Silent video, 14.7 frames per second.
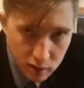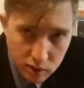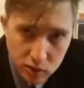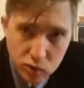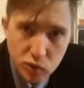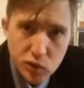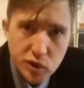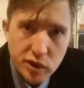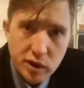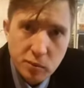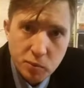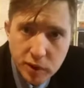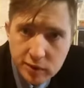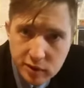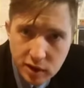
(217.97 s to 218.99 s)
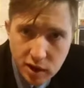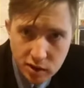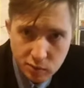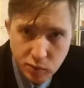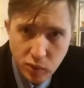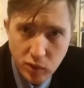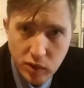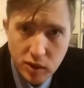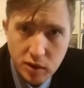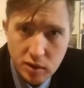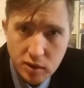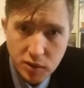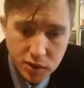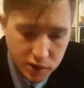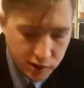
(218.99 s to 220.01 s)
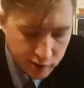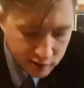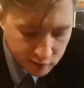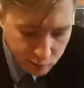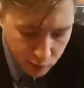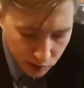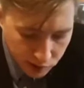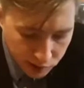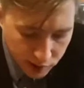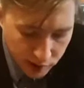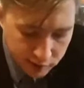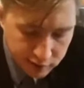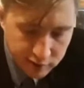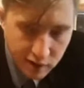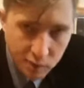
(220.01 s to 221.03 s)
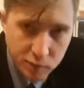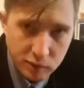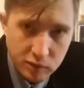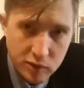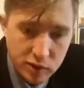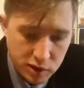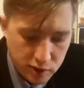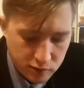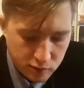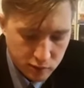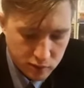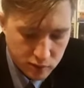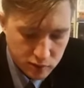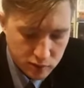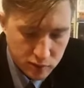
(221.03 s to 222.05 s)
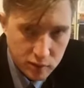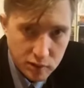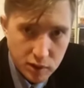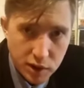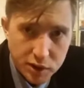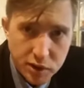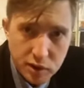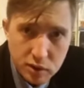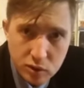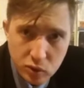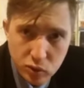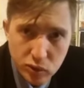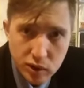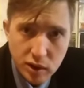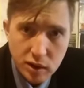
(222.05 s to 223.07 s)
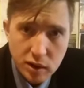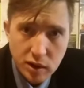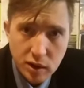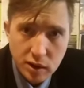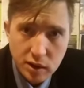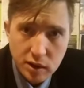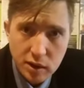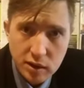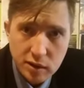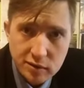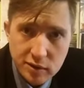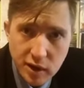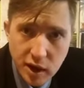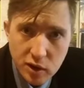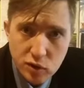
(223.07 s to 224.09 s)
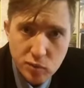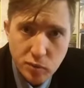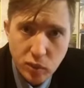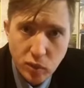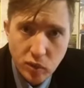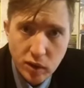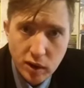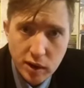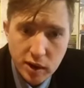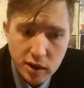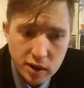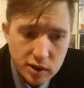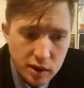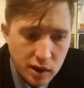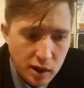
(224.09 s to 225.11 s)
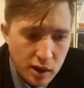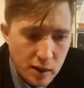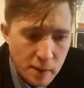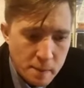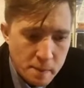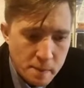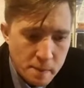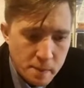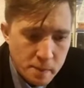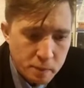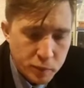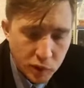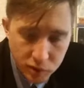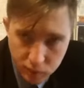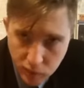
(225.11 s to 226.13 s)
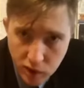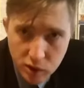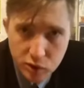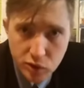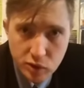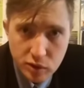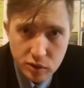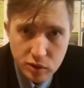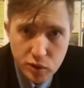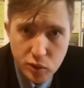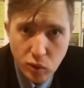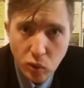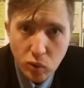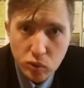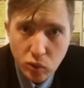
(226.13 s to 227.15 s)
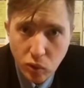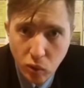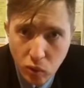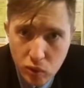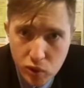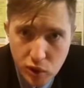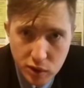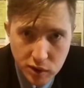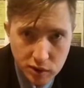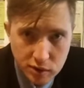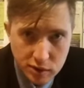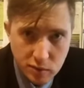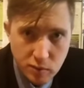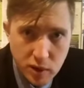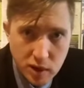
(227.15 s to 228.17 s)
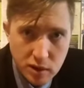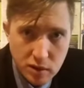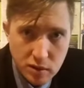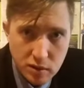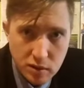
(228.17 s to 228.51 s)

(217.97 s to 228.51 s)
лучше нам познать Бога и исполнять заповеди Его. Это круто, когда ты знаешь Бога, когда ты понимаешь, что Он хочет от тебя.